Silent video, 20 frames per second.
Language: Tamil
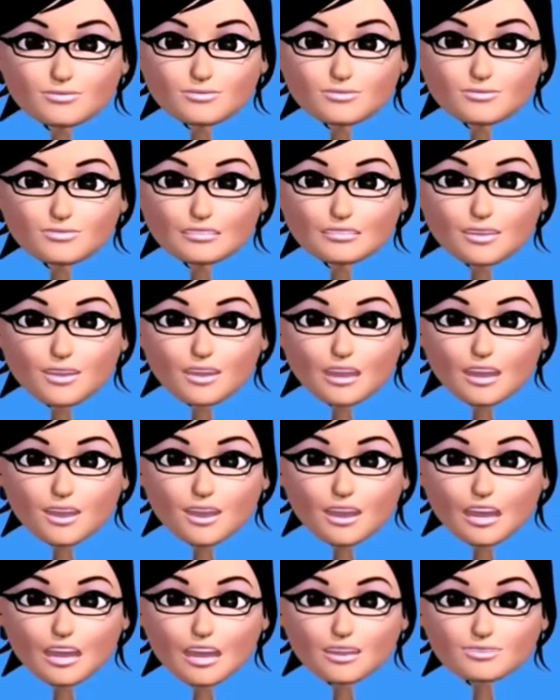
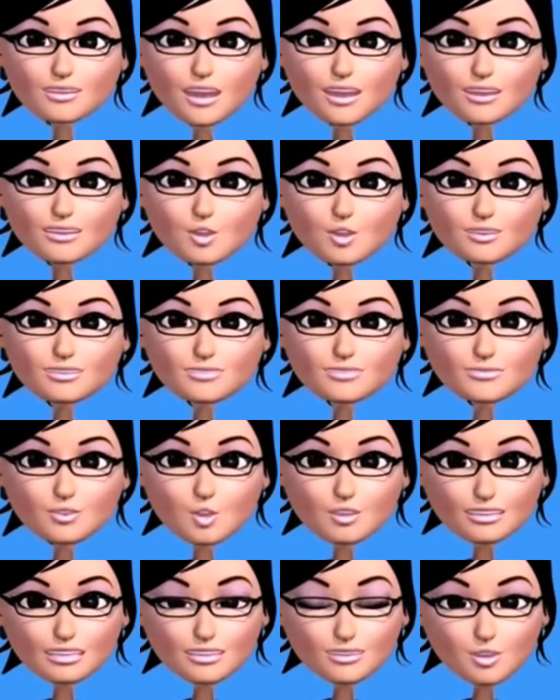மீன்களையும்
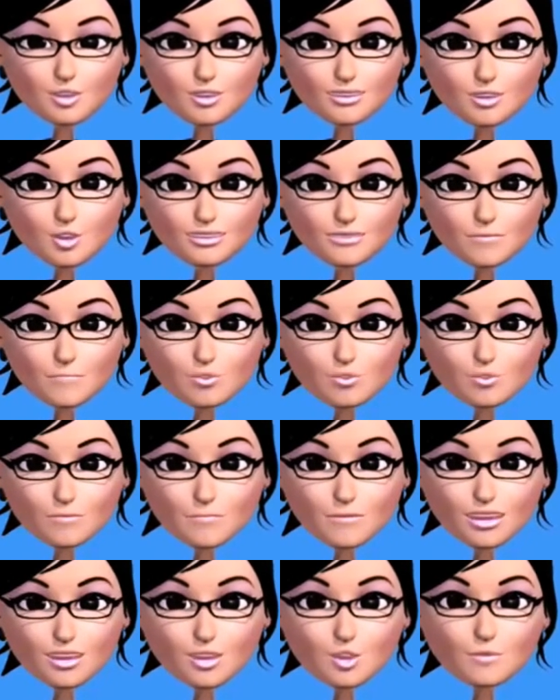வானத்தில்
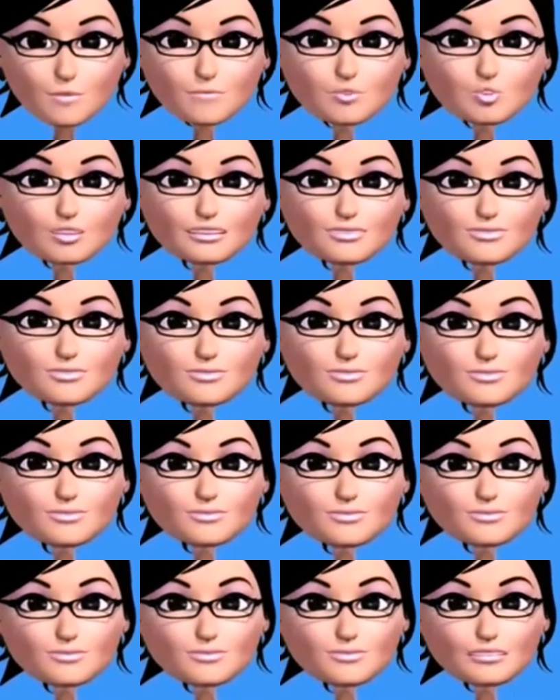பறக்கிற
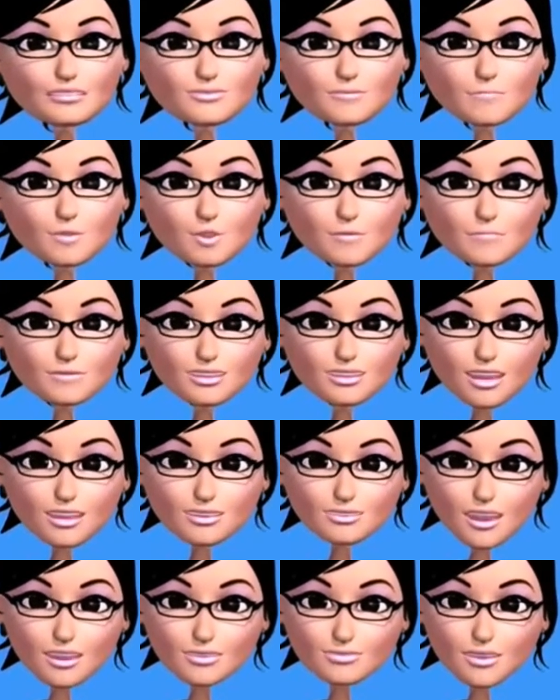
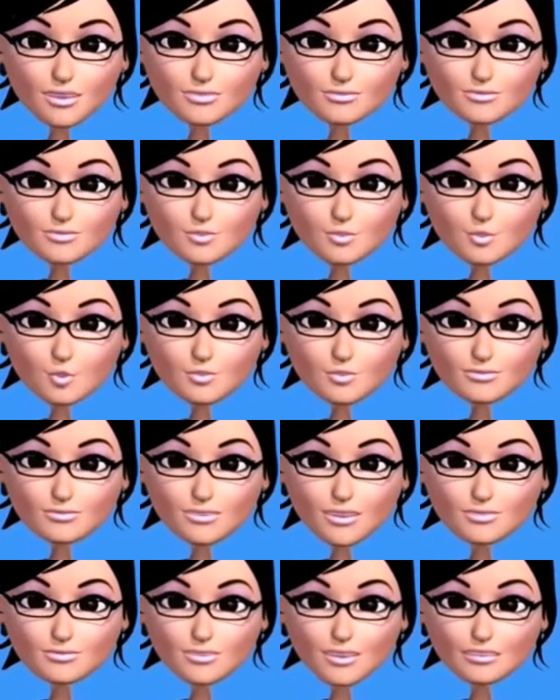பறந்து திரிகிற
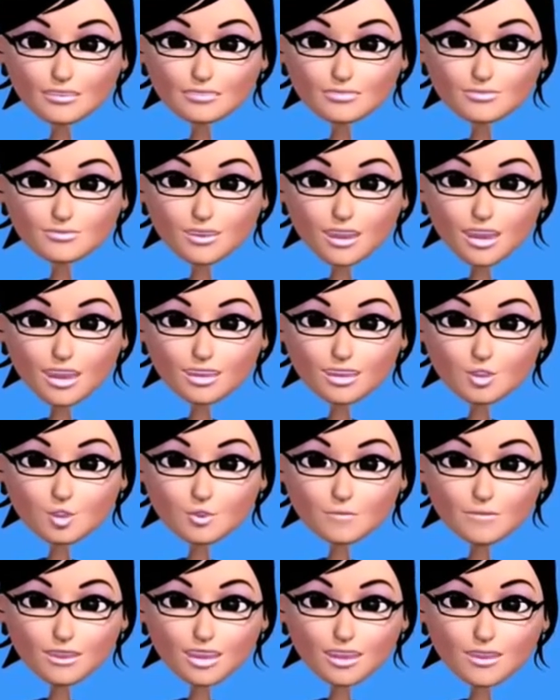பறவைகளையும்
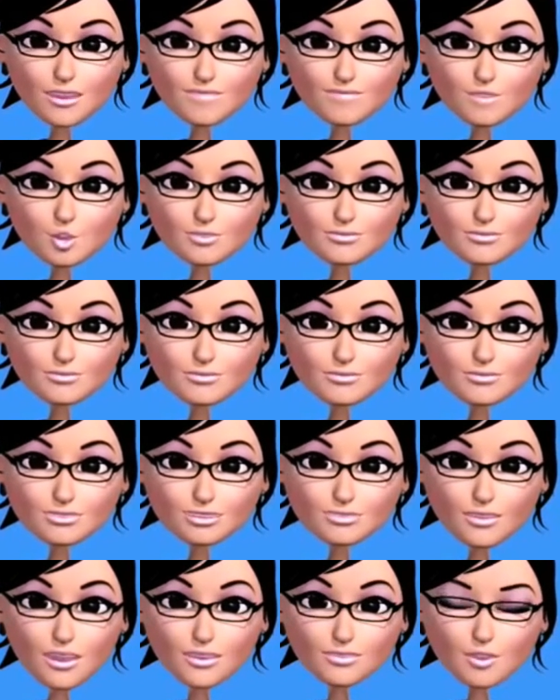படைத்தார்
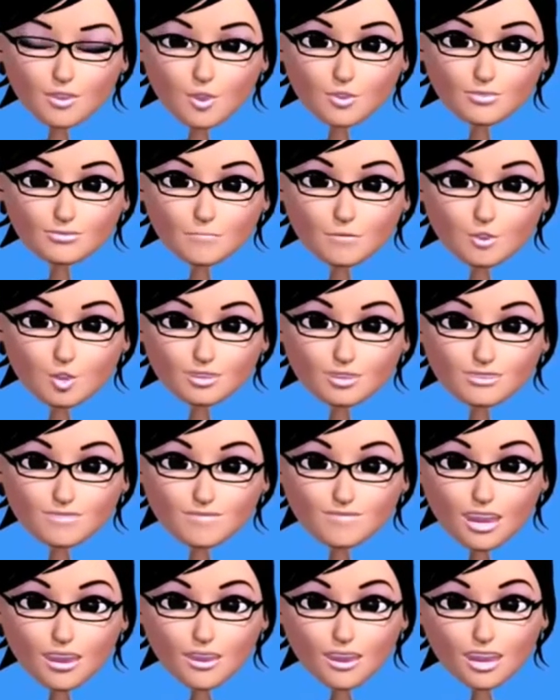ஆறாவது நாள் தேவன்
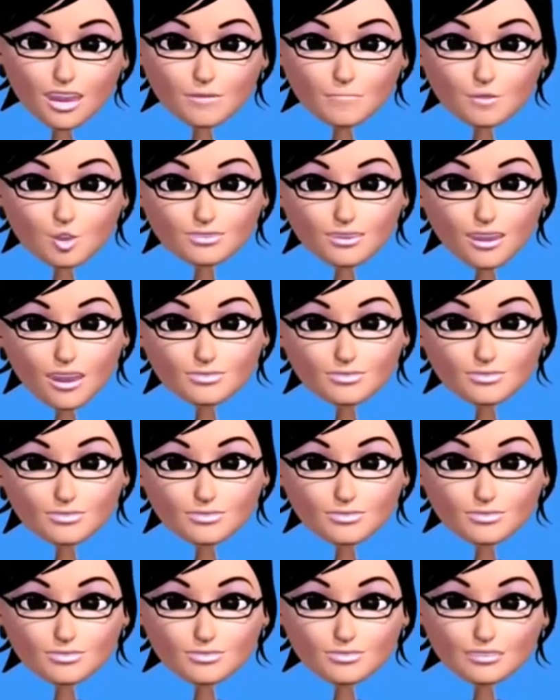பூமியின்
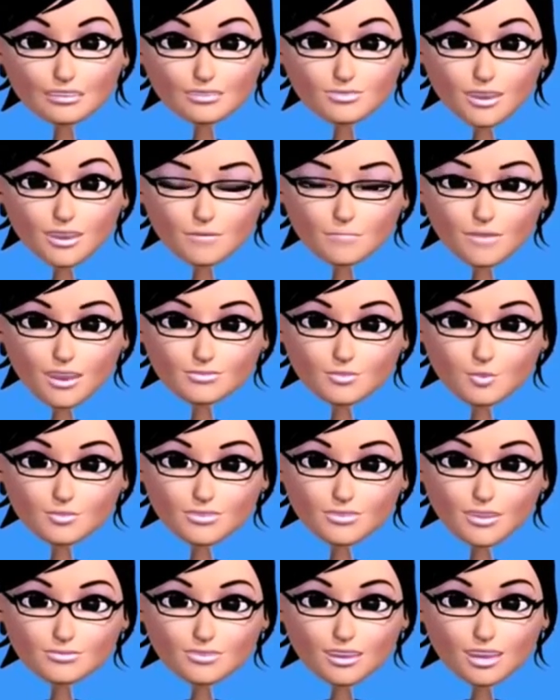உயர்ந்த
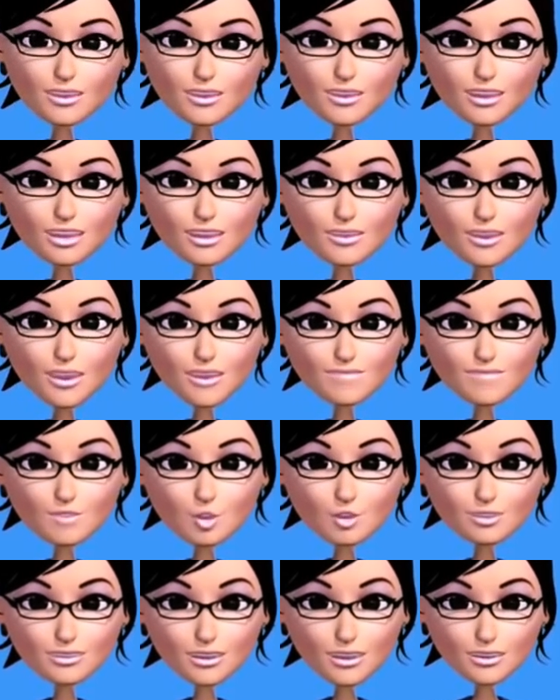பகுதிகளில் வாழத்தக்க
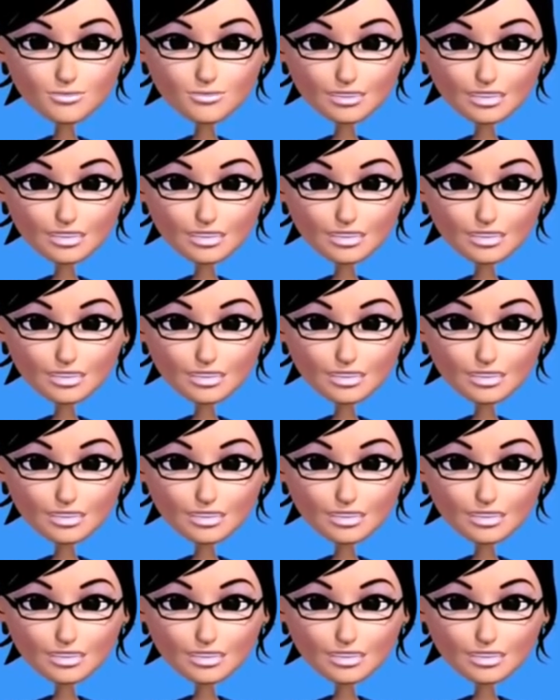பல